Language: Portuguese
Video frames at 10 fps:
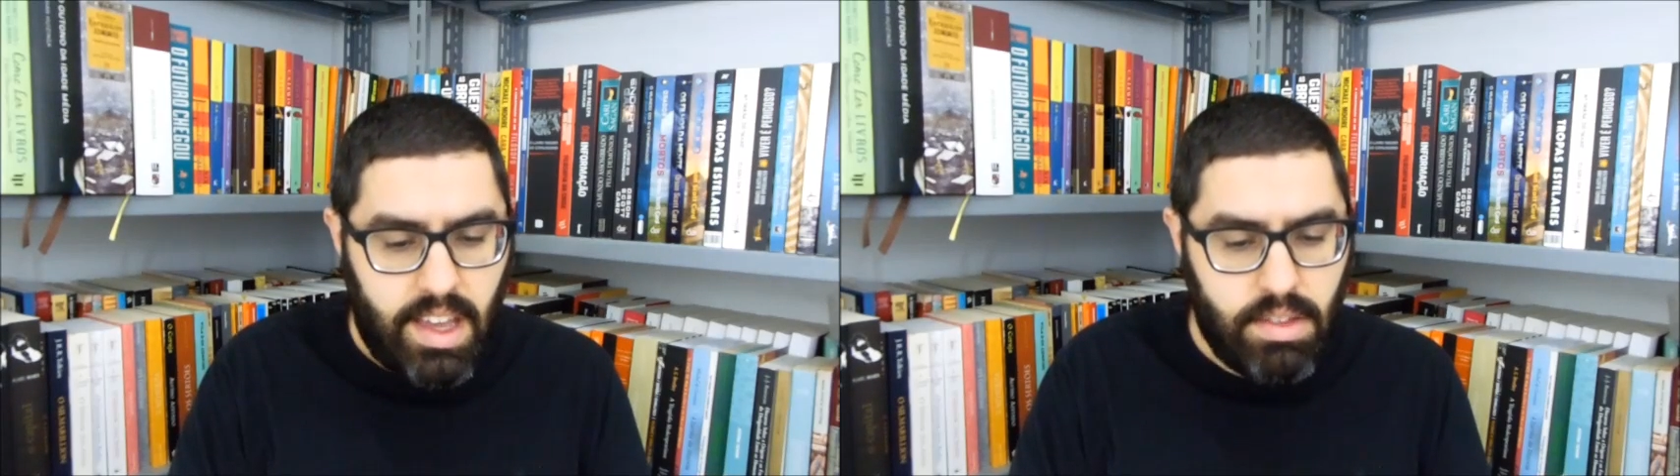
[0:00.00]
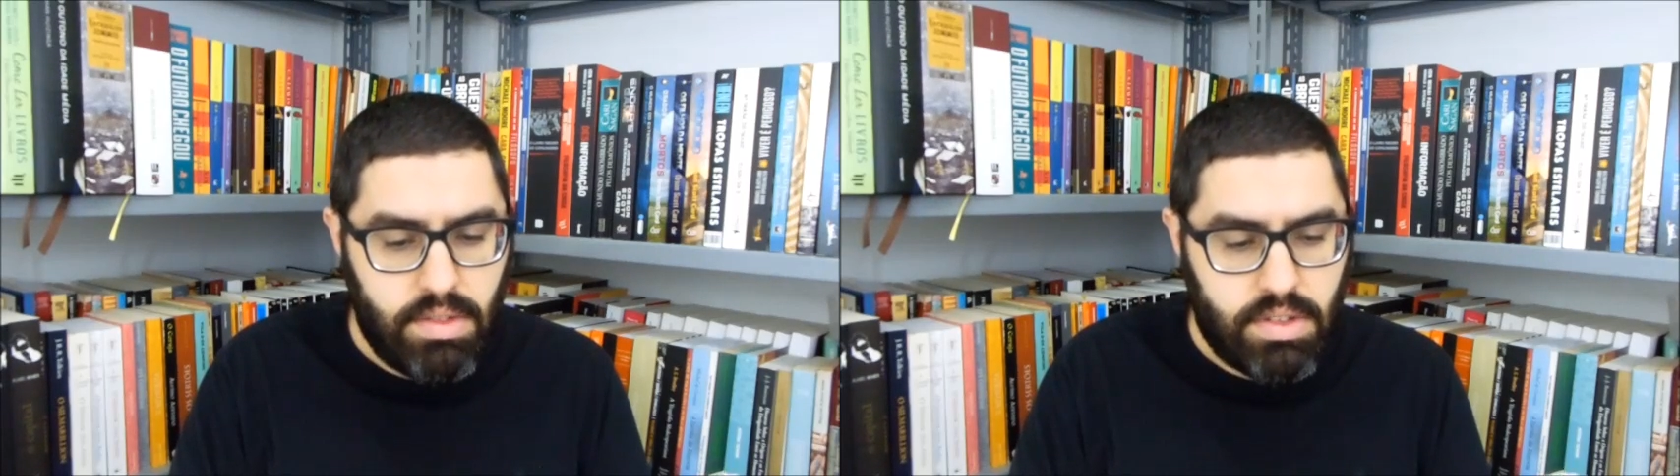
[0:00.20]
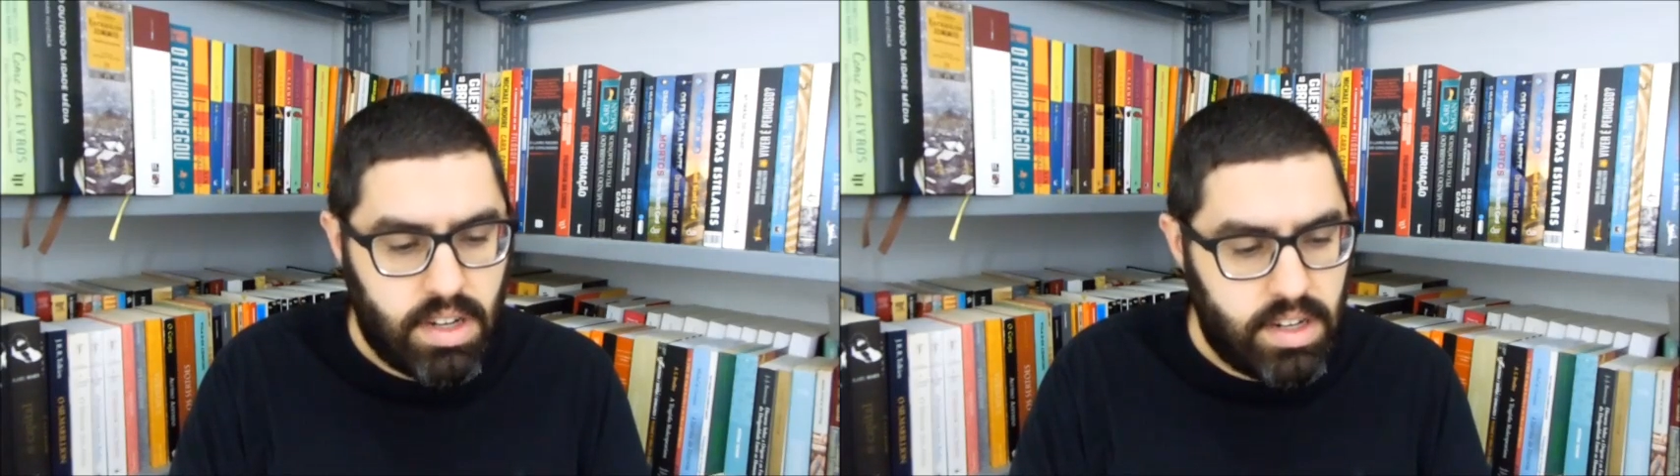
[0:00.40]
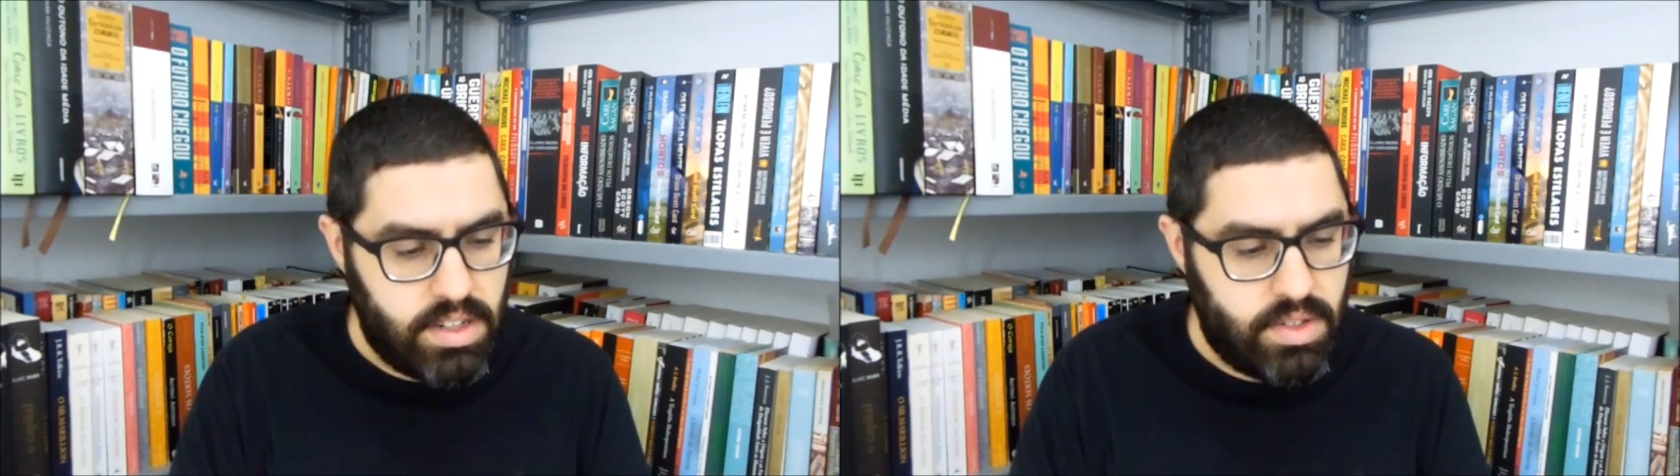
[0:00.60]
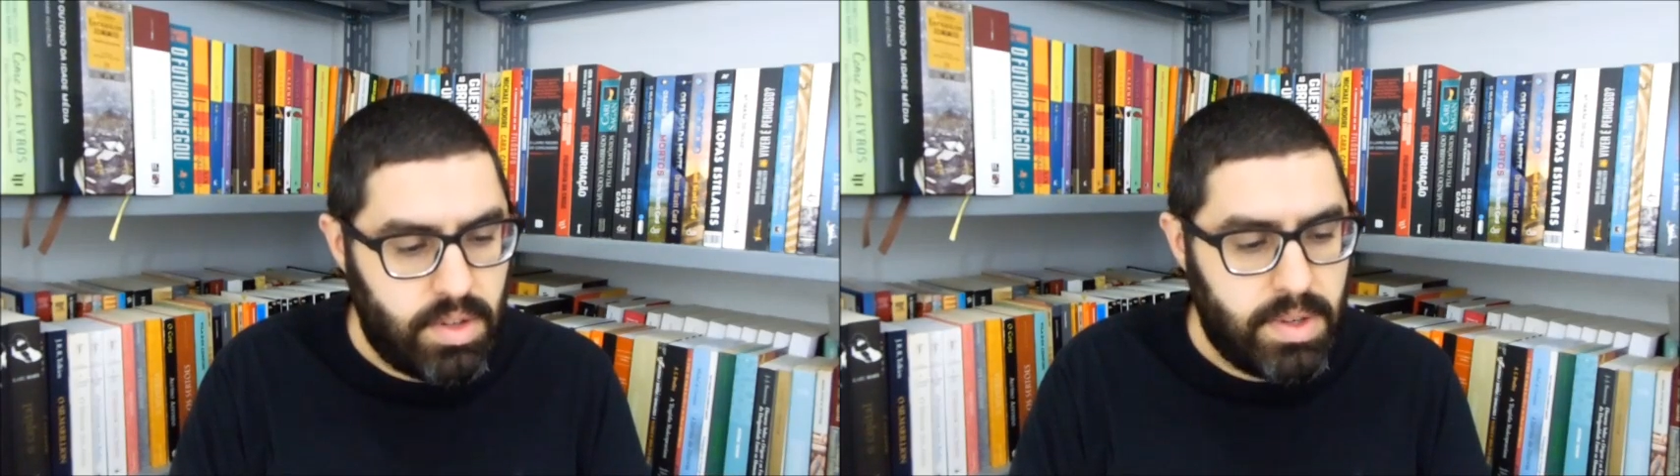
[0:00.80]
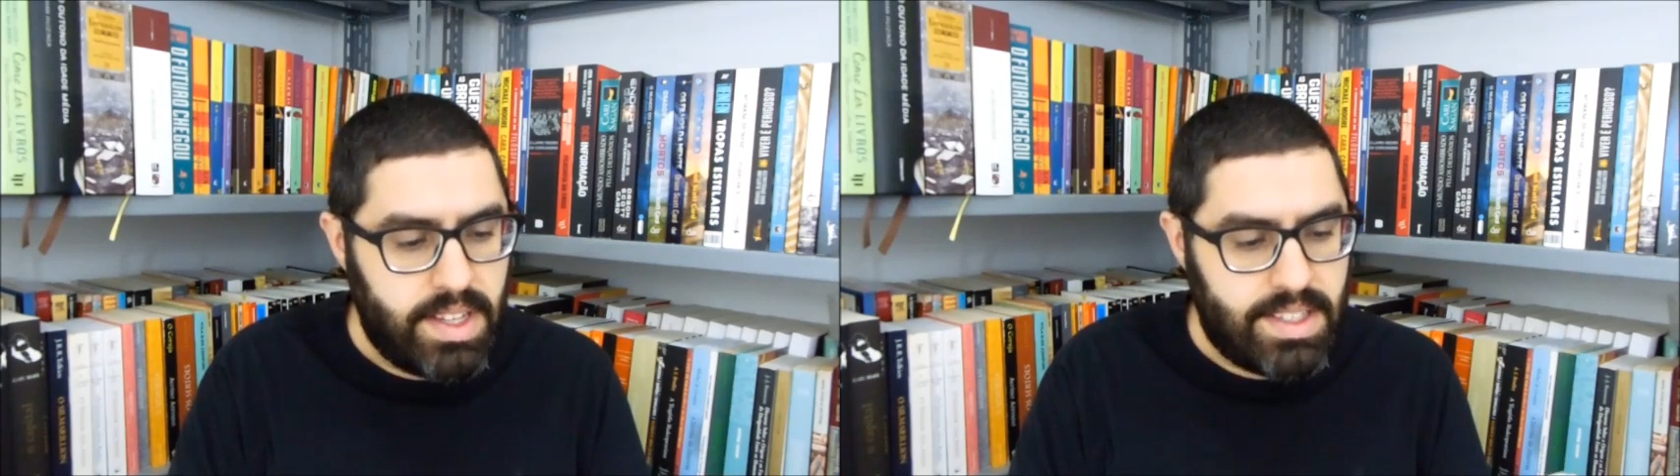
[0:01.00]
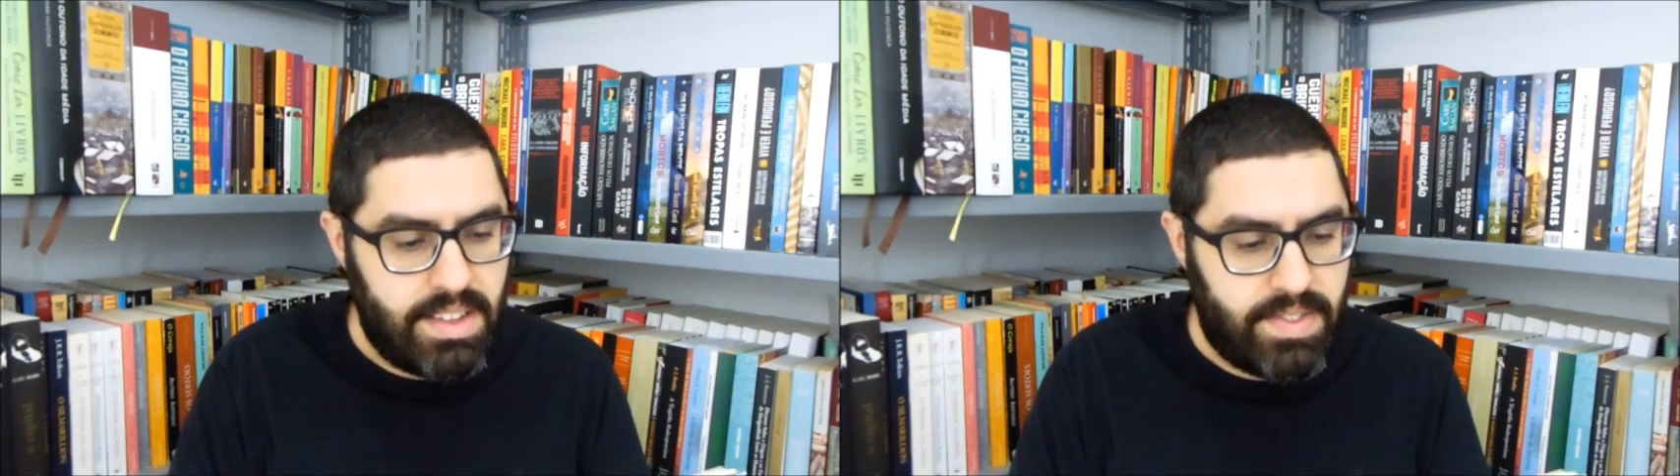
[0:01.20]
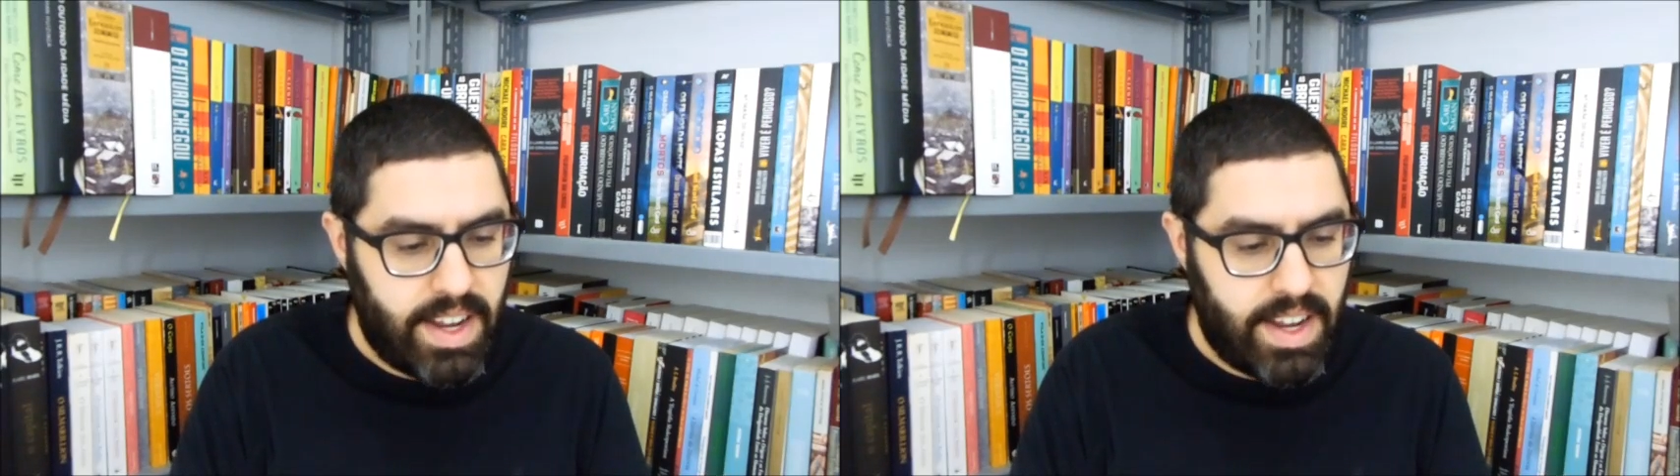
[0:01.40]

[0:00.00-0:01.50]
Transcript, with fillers: Edward Herschel, sem